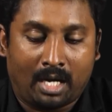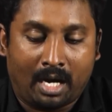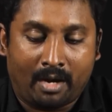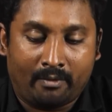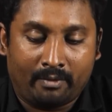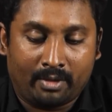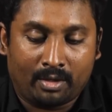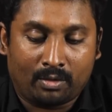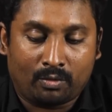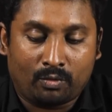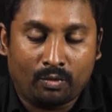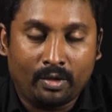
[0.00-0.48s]

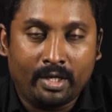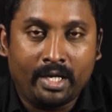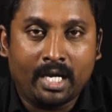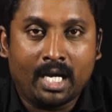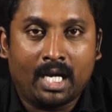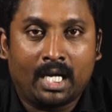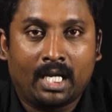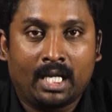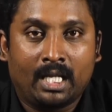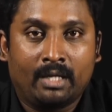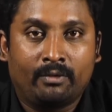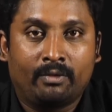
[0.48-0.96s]
அவர்
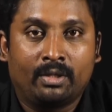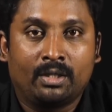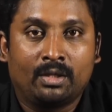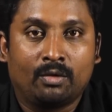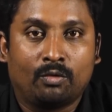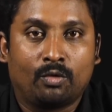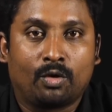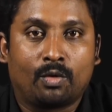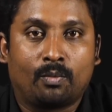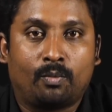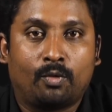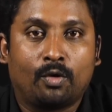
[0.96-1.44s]
குடியால்
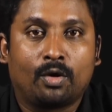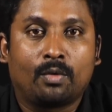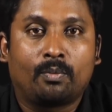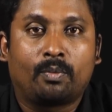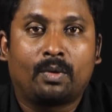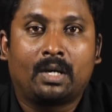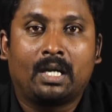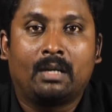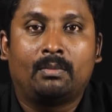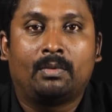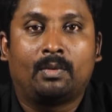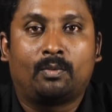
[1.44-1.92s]
வந்து ஒரு
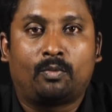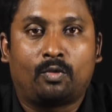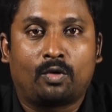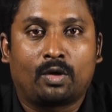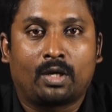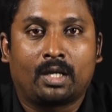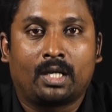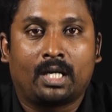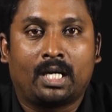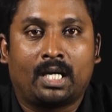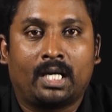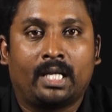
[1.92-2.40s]
பொறுப்பு இல்லாமல்
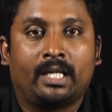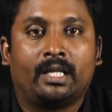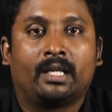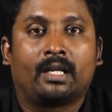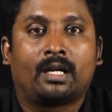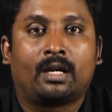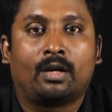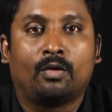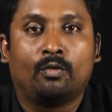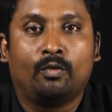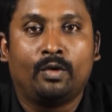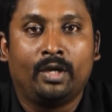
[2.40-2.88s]
போனனால
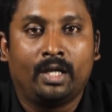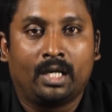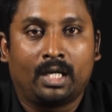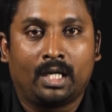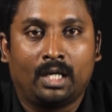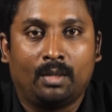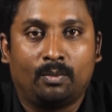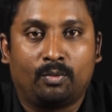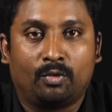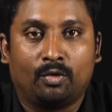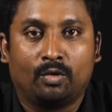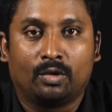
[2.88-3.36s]
இரண்டு
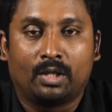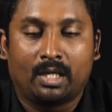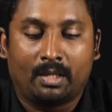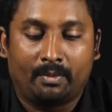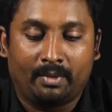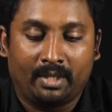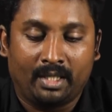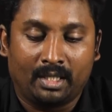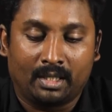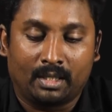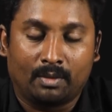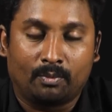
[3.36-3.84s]
உயிர்கள் போகுது
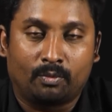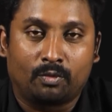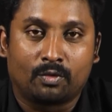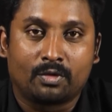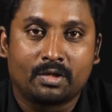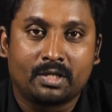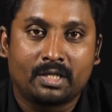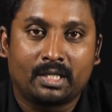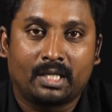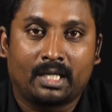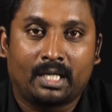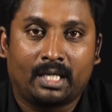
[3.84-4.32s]
அப்படிங்கிறத
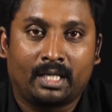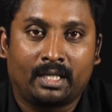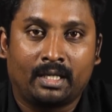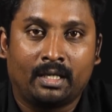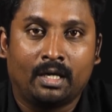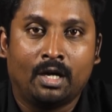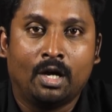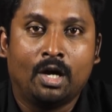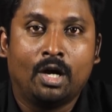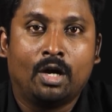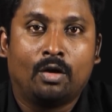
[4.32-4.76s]
புரிஞ்சுக்கிறாரு